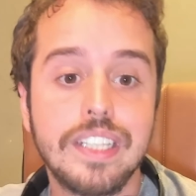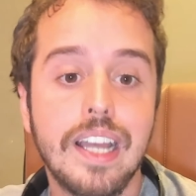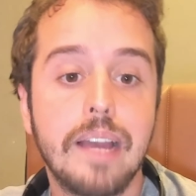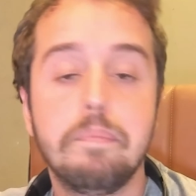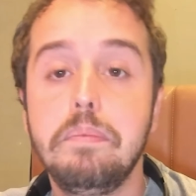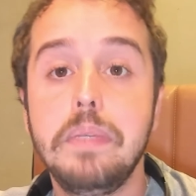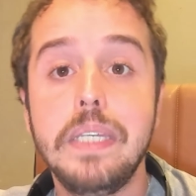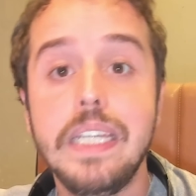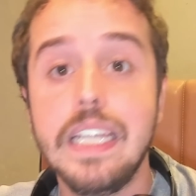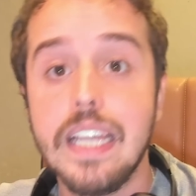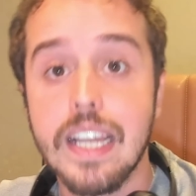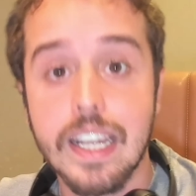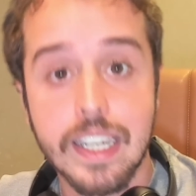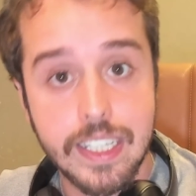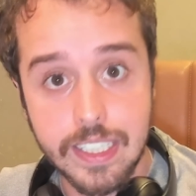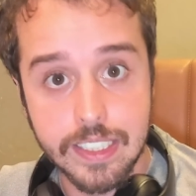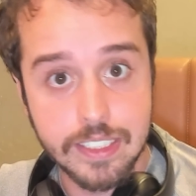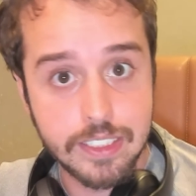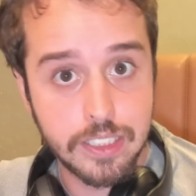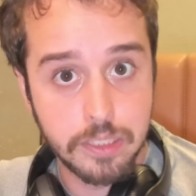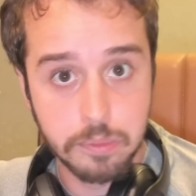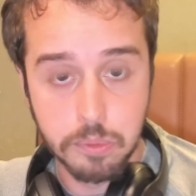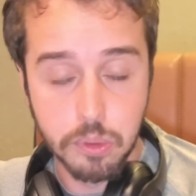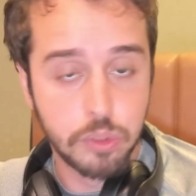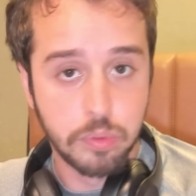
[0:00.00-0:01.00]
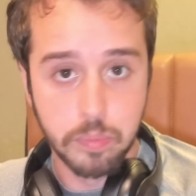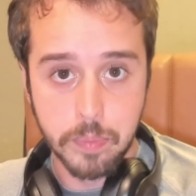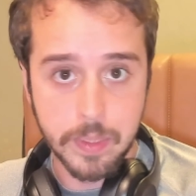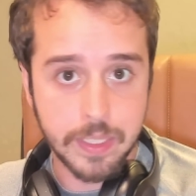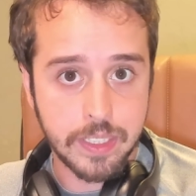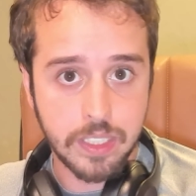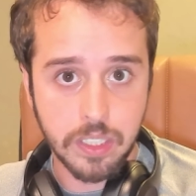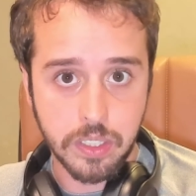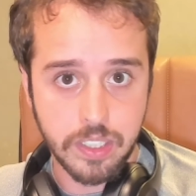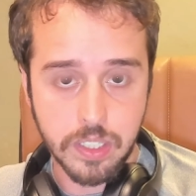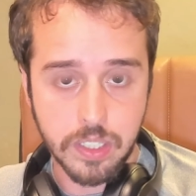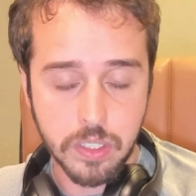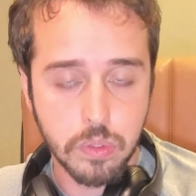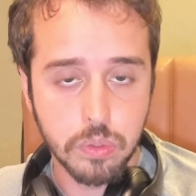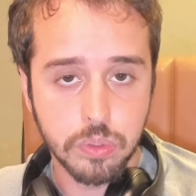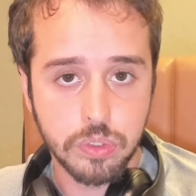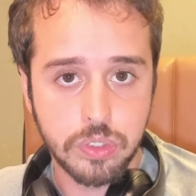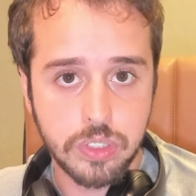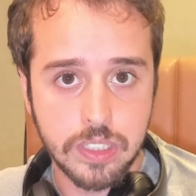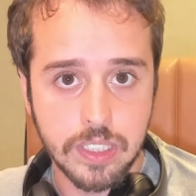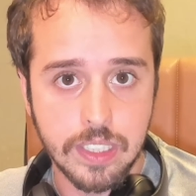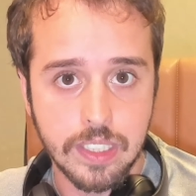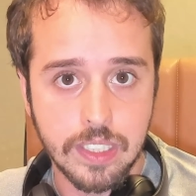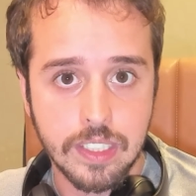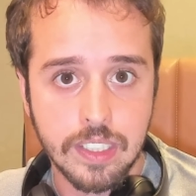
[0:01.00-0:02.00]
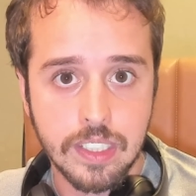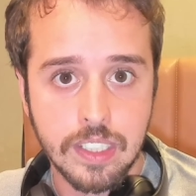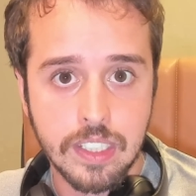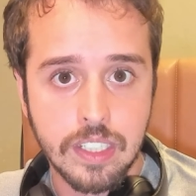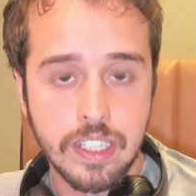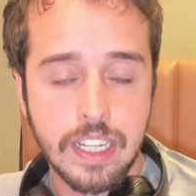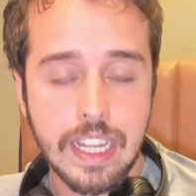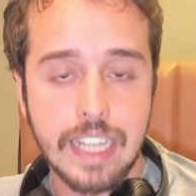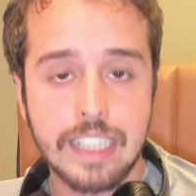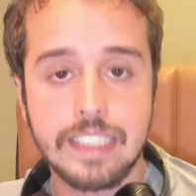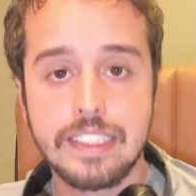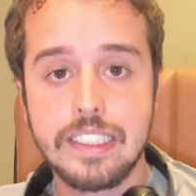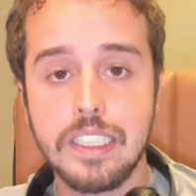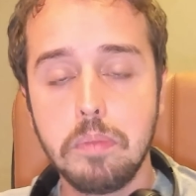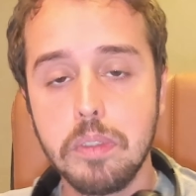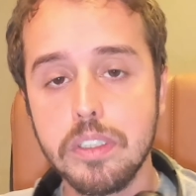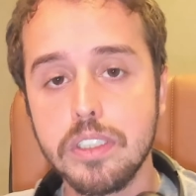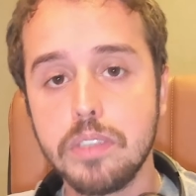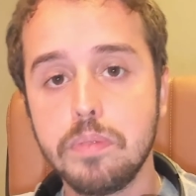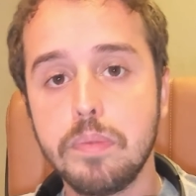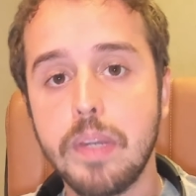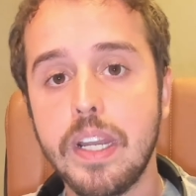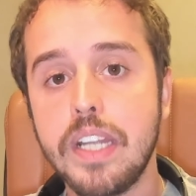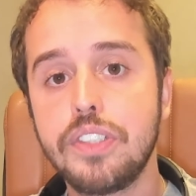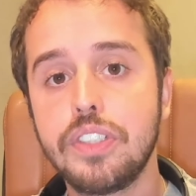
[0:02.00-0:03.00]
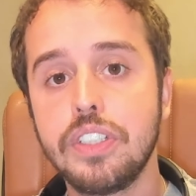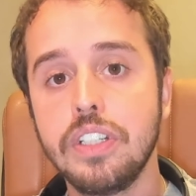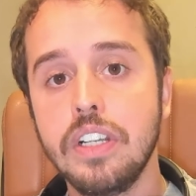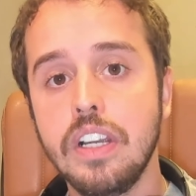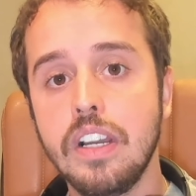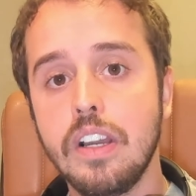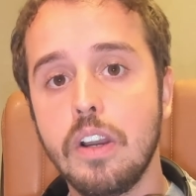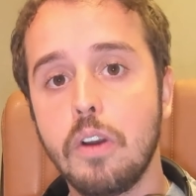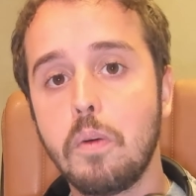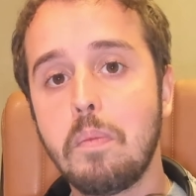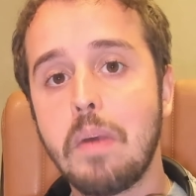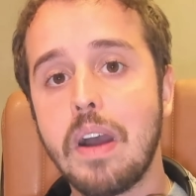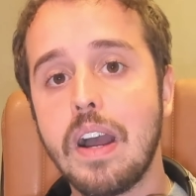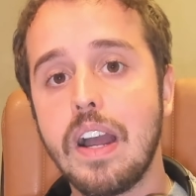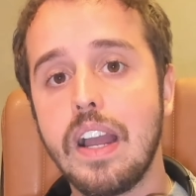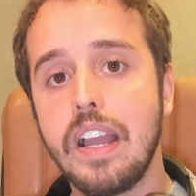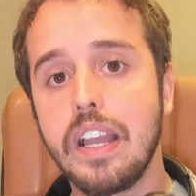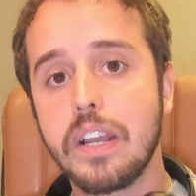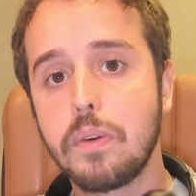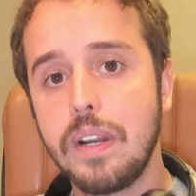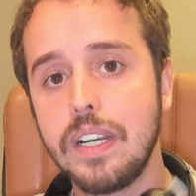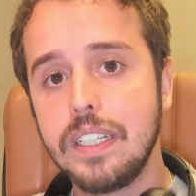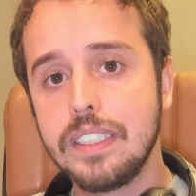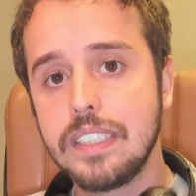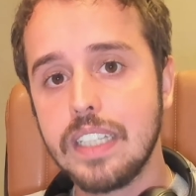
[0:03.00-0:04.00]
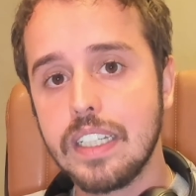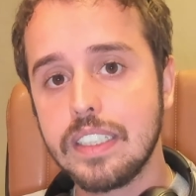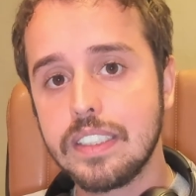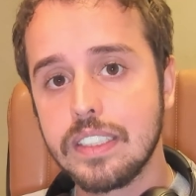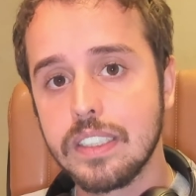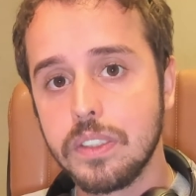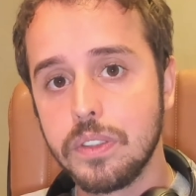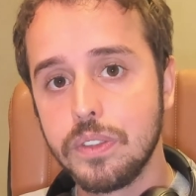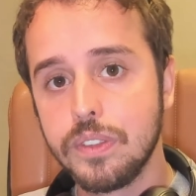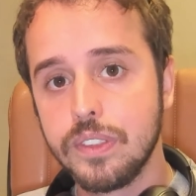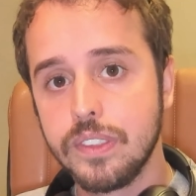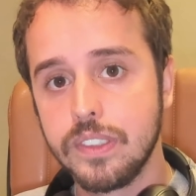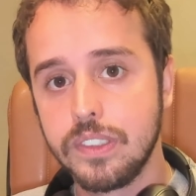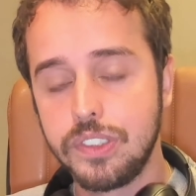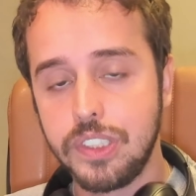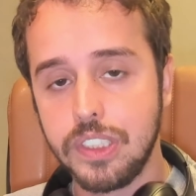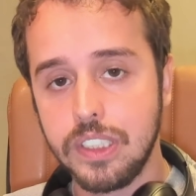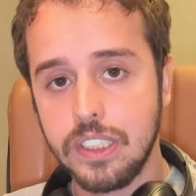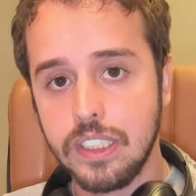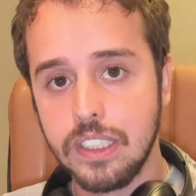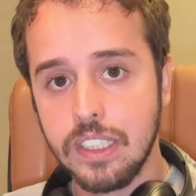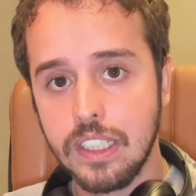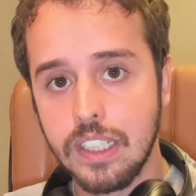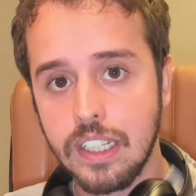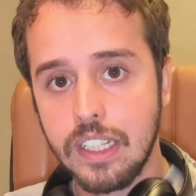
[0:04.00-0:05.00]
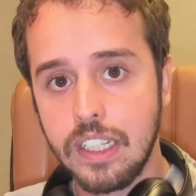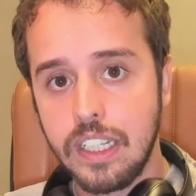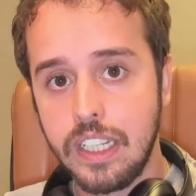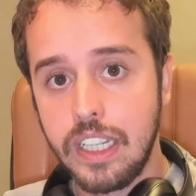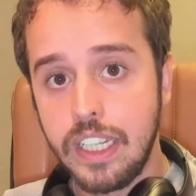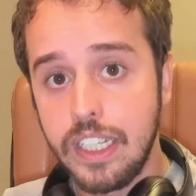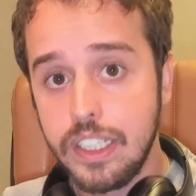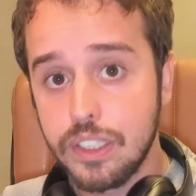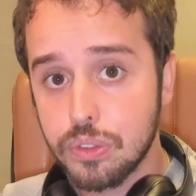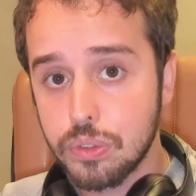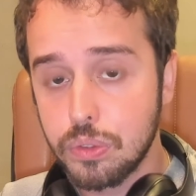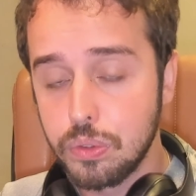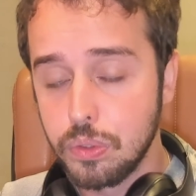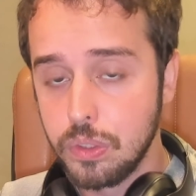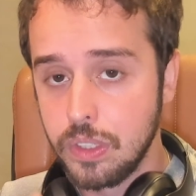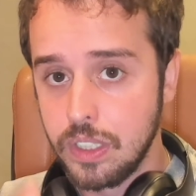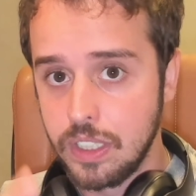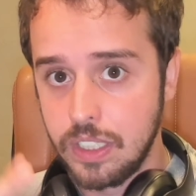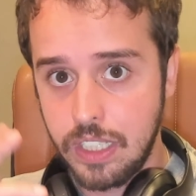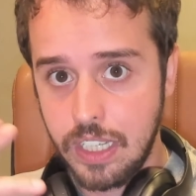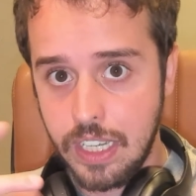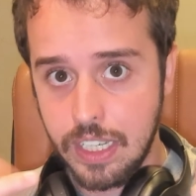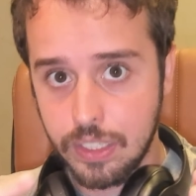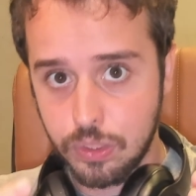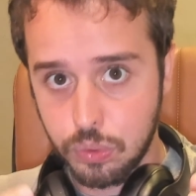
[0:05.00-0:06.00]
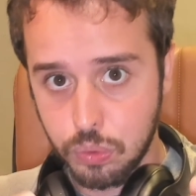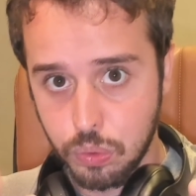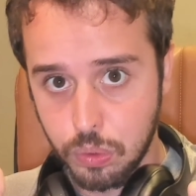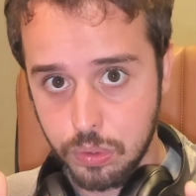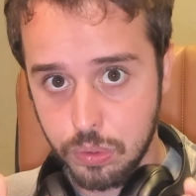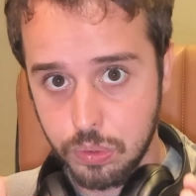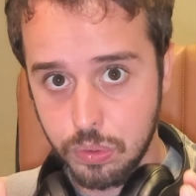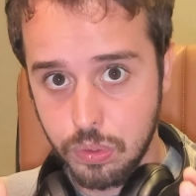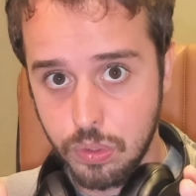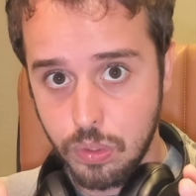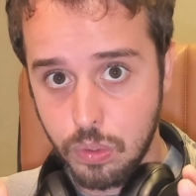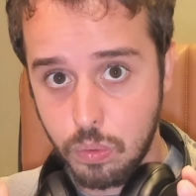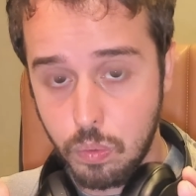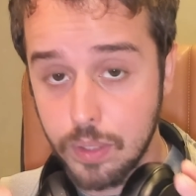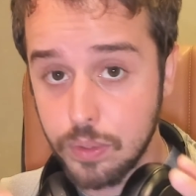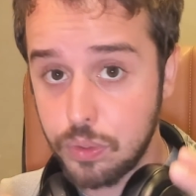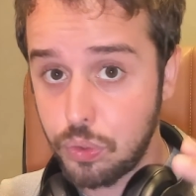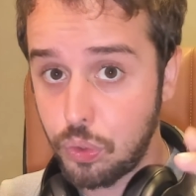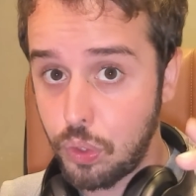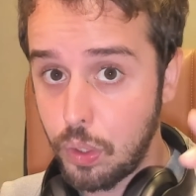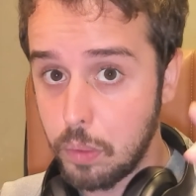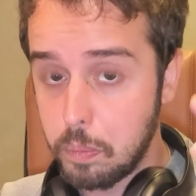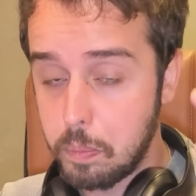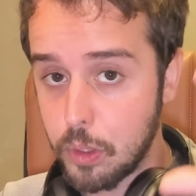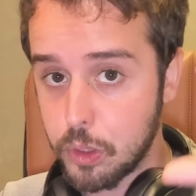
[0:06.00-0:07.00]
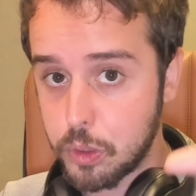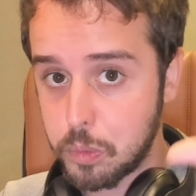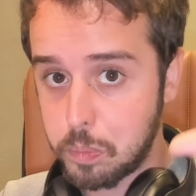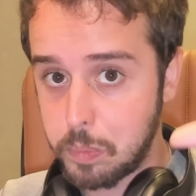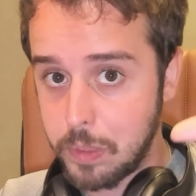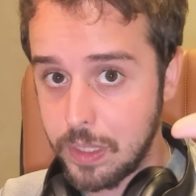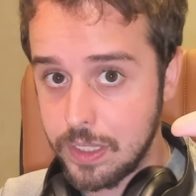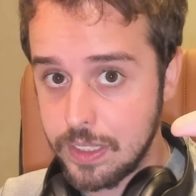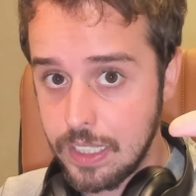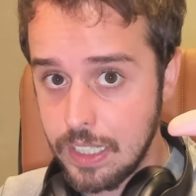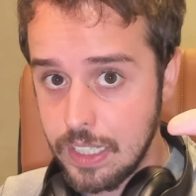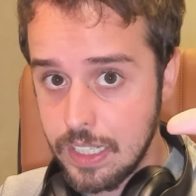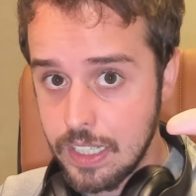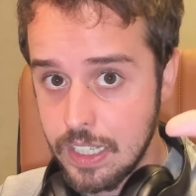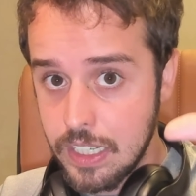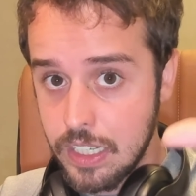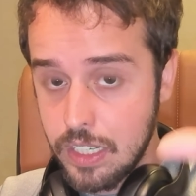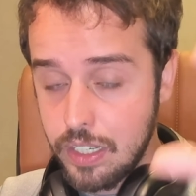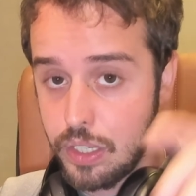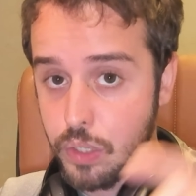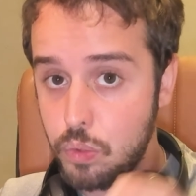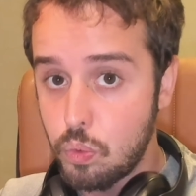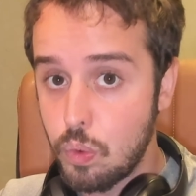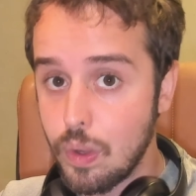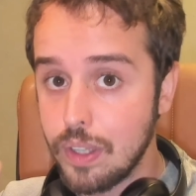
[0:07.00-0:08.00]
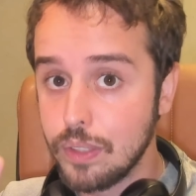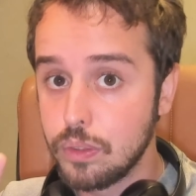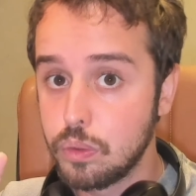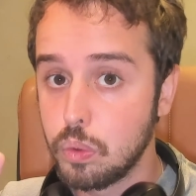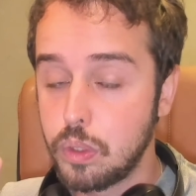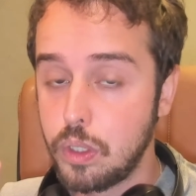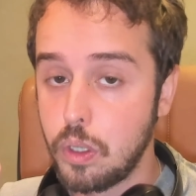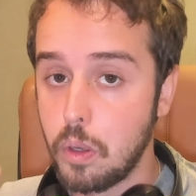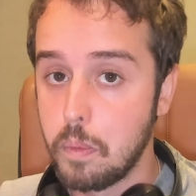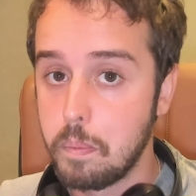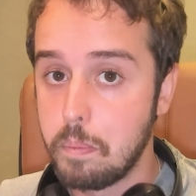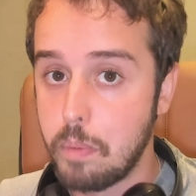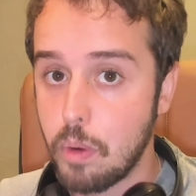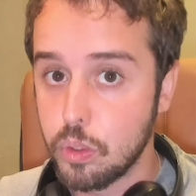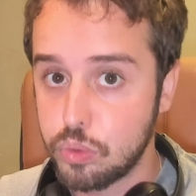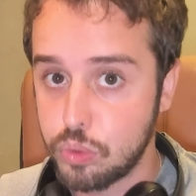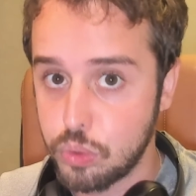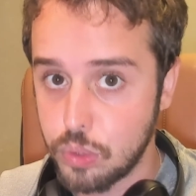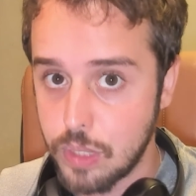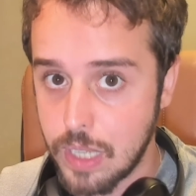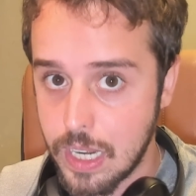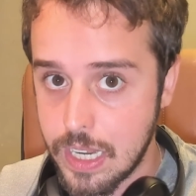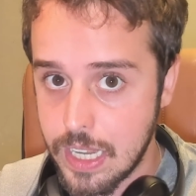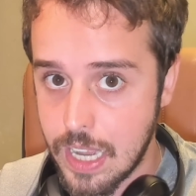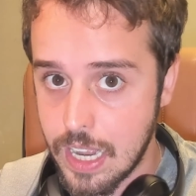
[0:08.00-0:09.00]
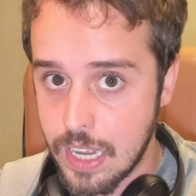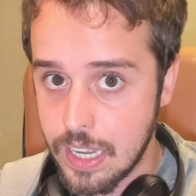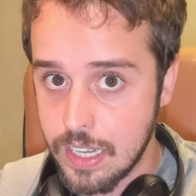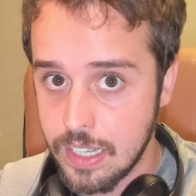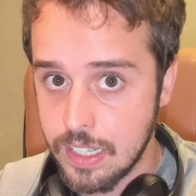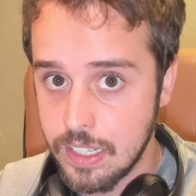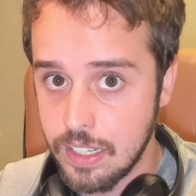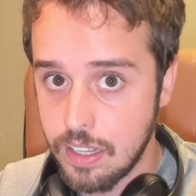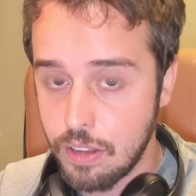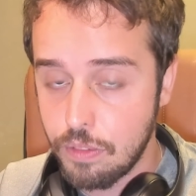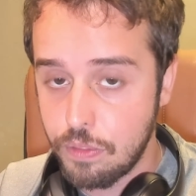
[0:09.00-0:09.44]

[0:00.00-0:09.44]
sabia que esse movimento ia acontecer. É simplesmente uma equalização de risco e retorno. Quanto que eu posso perder e quanto que eu posso ganhar.